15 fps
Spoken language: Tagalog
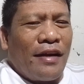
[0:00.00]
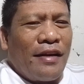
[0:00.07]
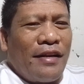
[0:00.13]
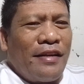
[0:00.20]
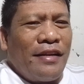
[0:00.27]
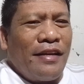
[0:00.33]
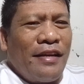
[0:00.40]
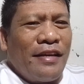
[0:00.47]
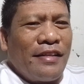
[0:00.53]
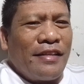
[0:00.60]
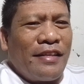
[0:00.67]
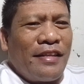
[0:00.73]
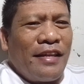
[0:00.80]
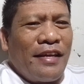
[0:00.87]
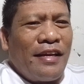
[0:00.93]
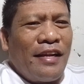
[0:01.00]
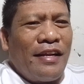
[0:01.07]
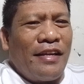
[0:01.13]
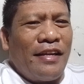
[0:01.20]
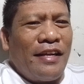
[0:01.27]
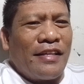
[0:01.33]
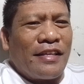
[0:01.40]
Hindi yan
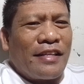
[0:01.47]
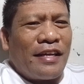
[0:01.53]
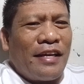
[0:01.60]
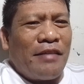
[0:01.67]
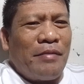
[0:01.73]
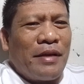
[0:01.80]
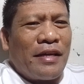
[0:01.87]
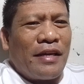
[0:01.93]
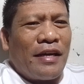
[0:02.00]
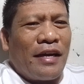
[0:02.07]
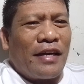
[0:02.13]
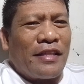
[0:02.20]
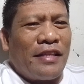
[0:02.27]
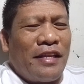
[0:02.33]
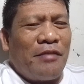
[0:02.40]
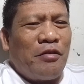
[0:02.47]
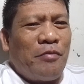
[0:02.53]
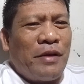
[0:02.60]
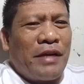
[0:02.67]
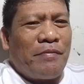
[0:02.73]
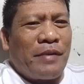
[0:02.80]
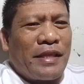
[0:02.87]
titigil, hindi yan tatahimik eh, hanggat hindi mo
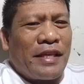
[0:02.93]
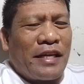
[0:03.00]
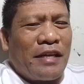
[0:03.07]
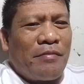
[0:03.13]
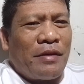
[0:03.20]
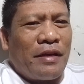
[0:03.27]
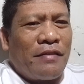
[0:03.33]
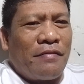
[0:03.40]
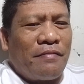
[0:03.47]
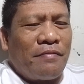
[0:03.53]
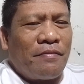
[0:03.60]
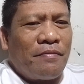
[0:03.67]
pinapatikim yan.